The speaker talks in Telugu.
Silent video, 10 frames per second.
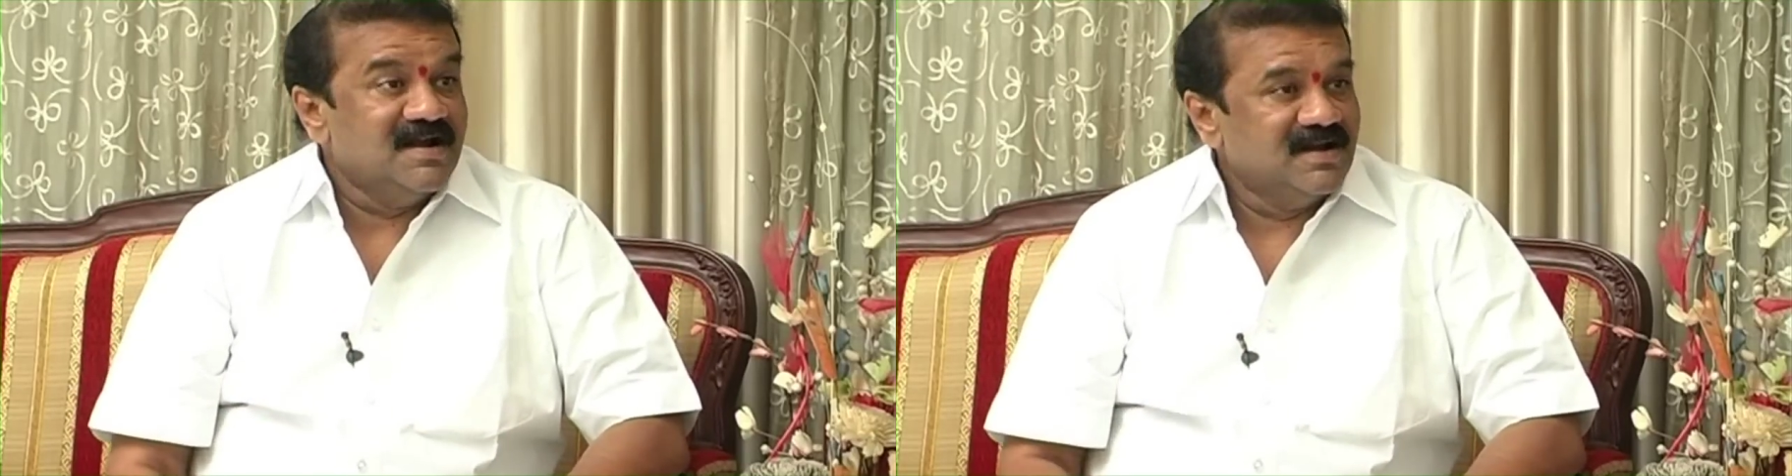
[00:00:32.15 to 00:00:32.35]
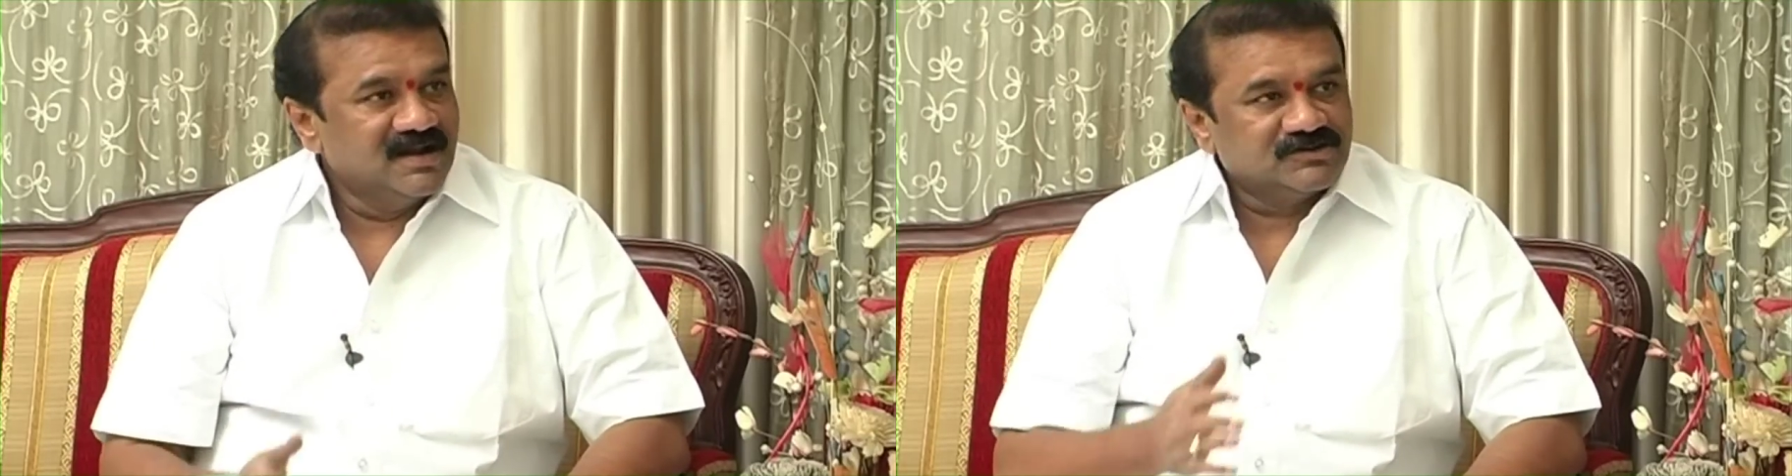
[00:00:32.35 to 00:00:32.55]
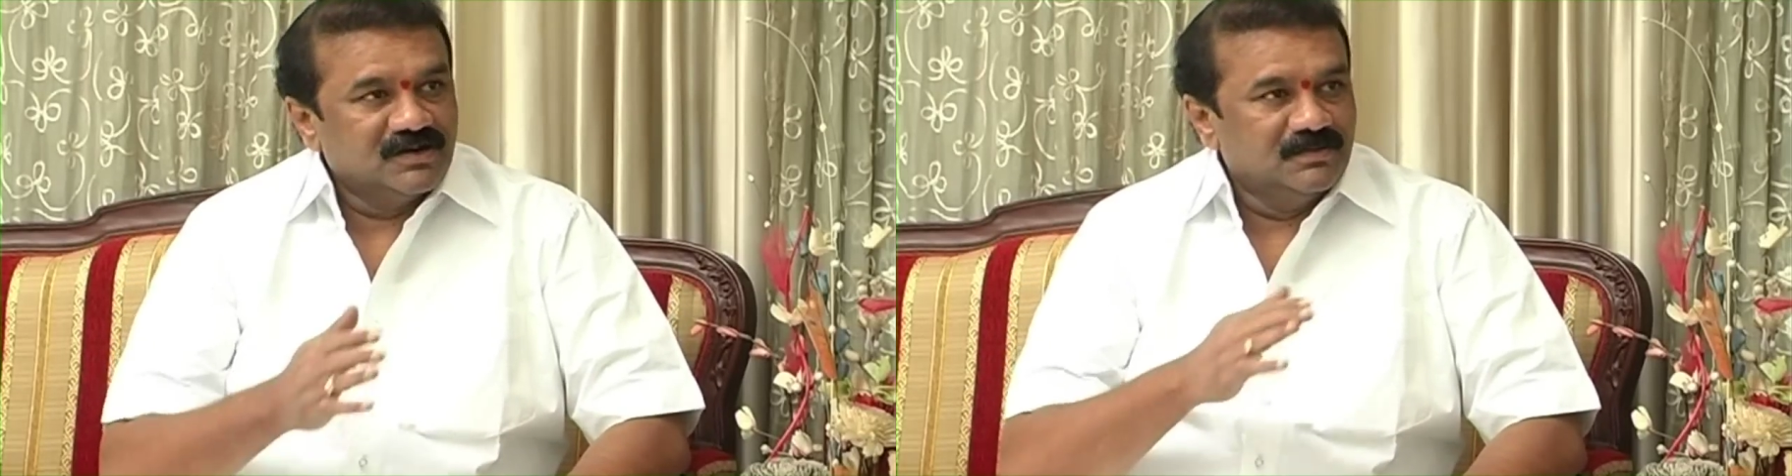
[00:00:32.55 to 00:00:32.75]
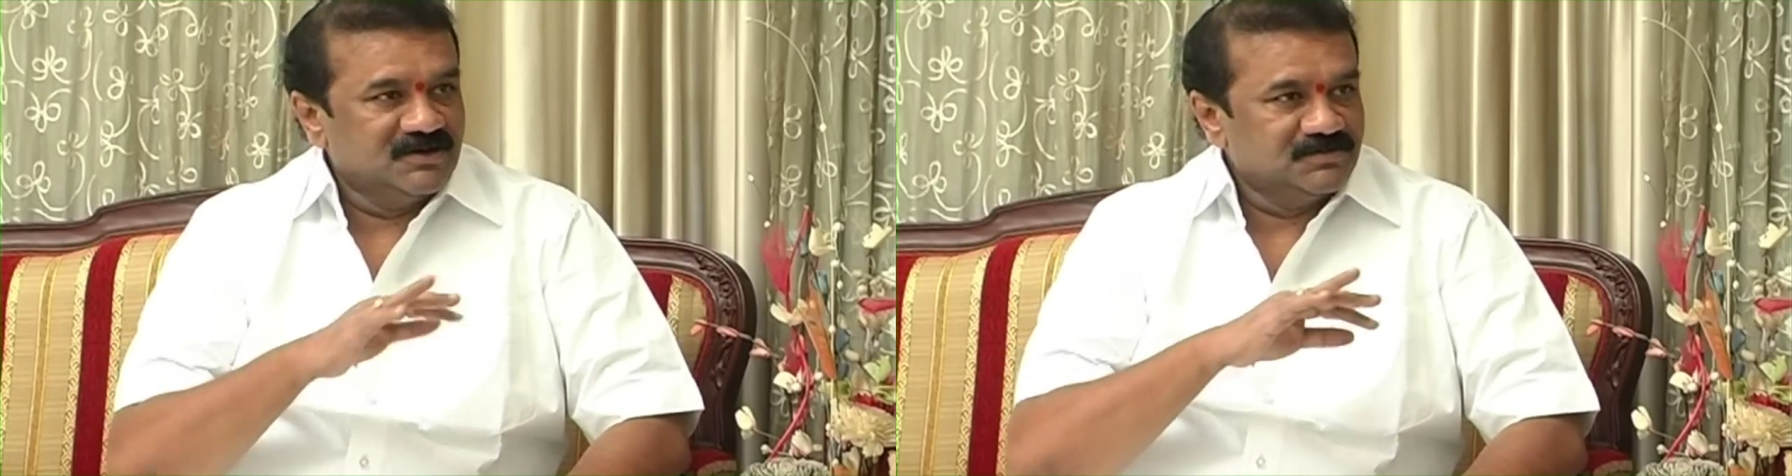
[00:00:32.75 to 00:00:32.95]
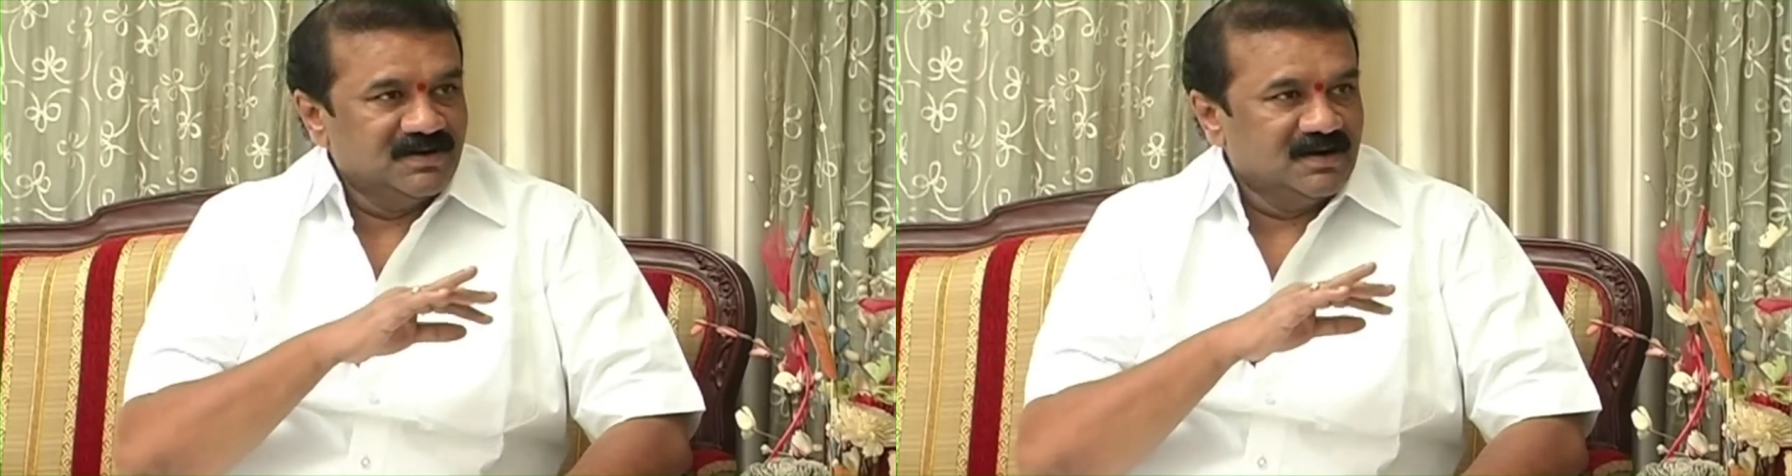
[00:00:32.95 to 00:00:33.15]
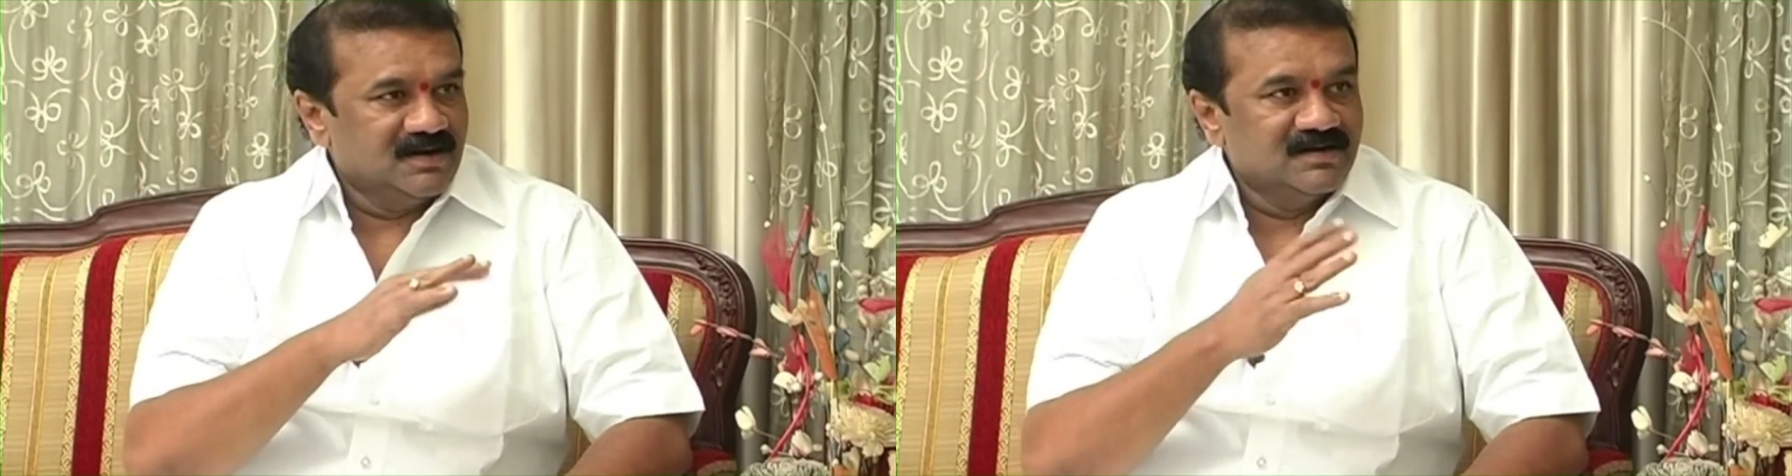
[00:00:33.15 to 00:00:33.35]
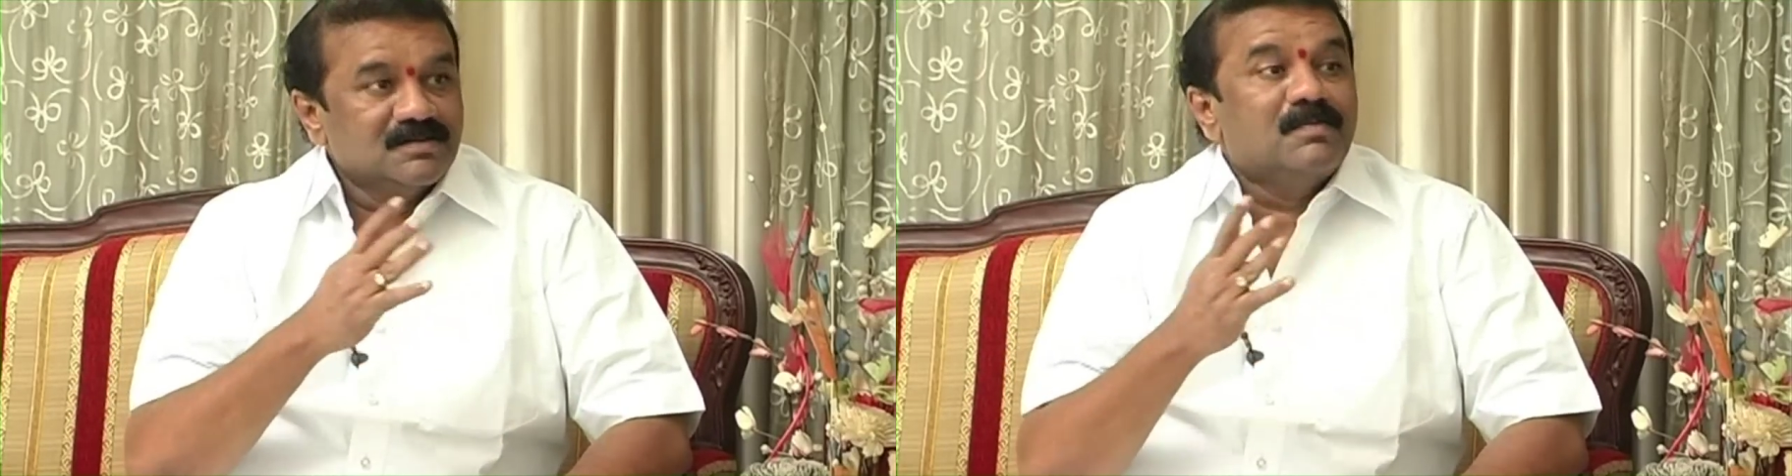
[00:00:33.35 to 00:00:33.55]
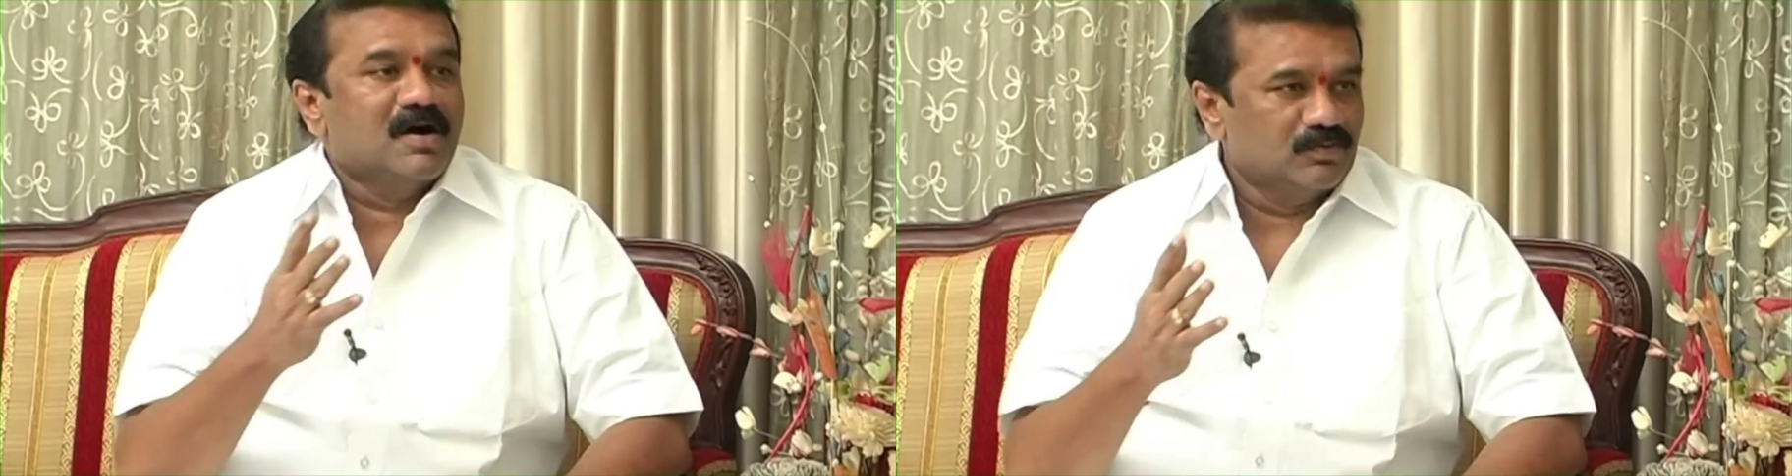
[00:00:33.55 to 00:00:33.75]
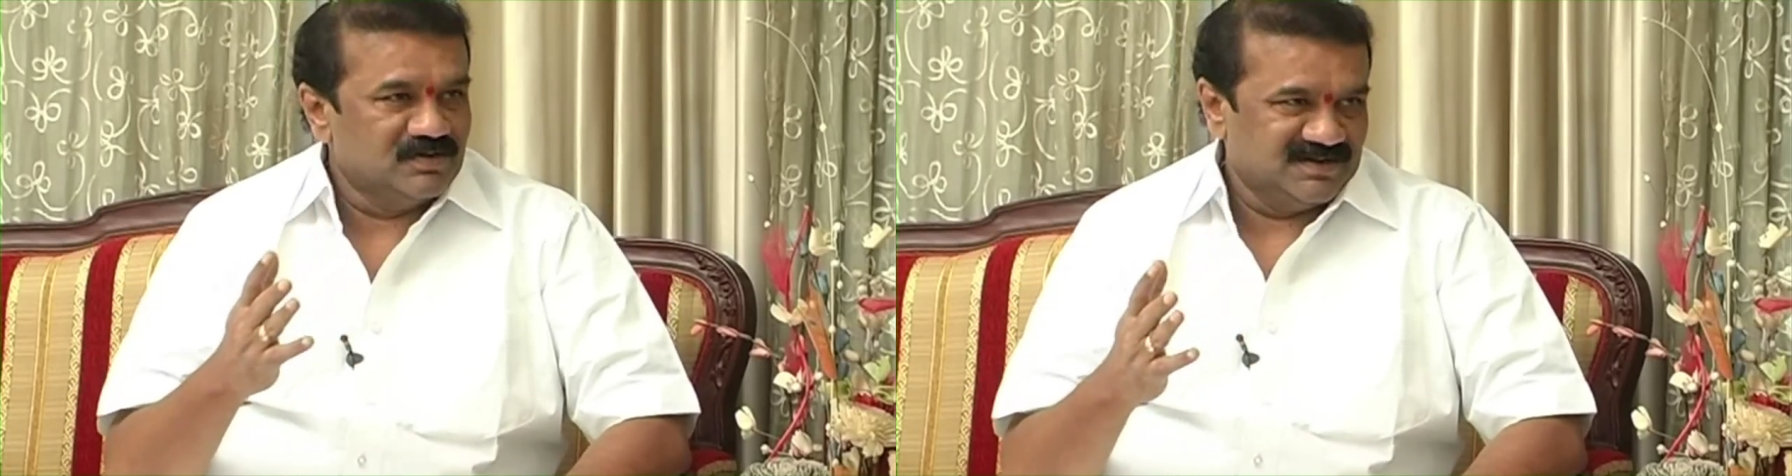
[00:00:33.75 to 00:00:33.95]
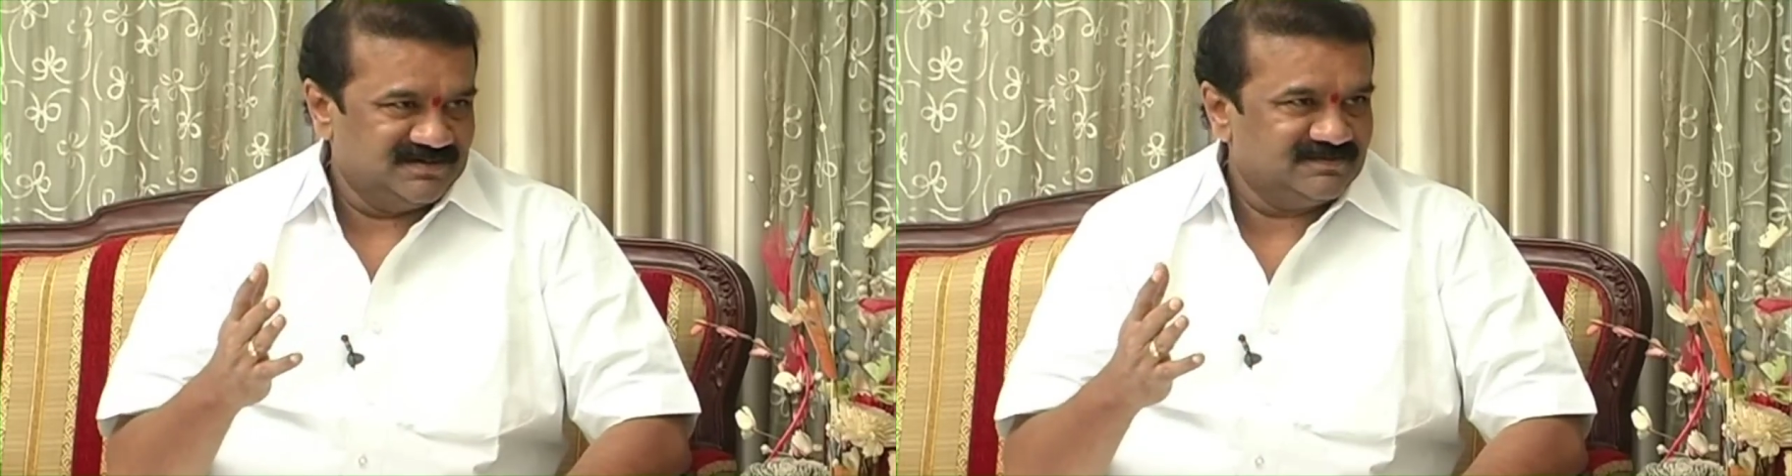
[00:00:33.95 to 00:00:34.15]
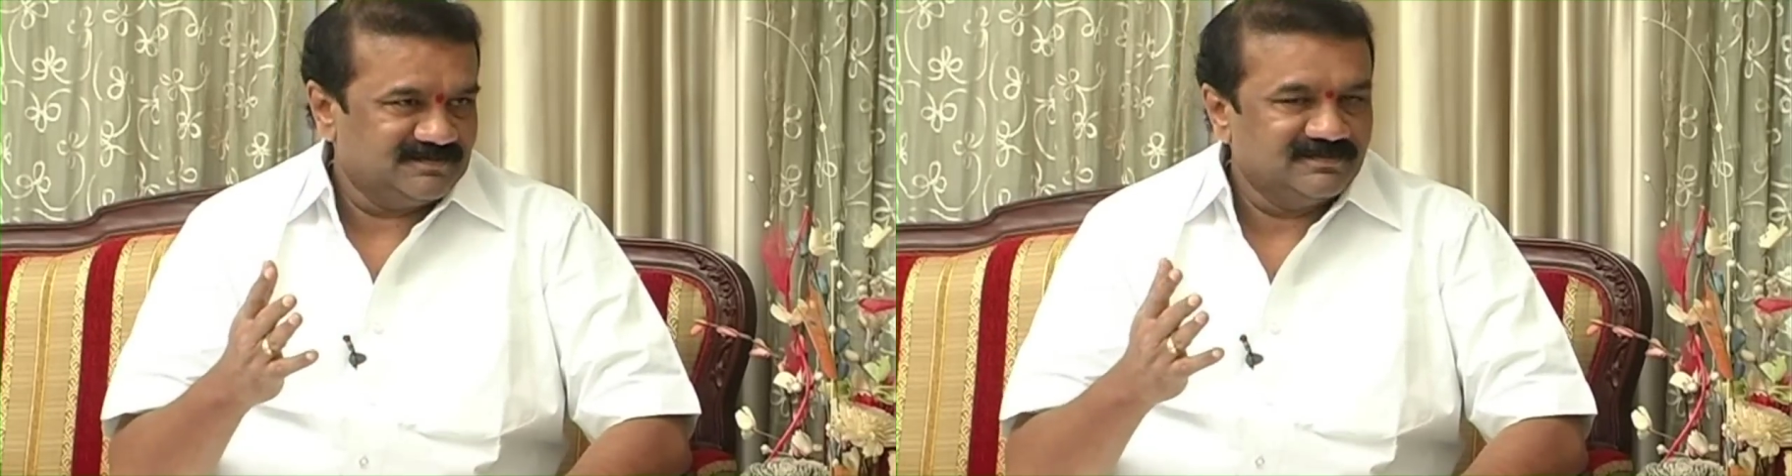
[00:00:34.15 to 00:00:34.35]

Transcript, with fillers: యాంటీ ఎక్స్టాబ్లిష్మెంట్ అనేది బాగుంటుంది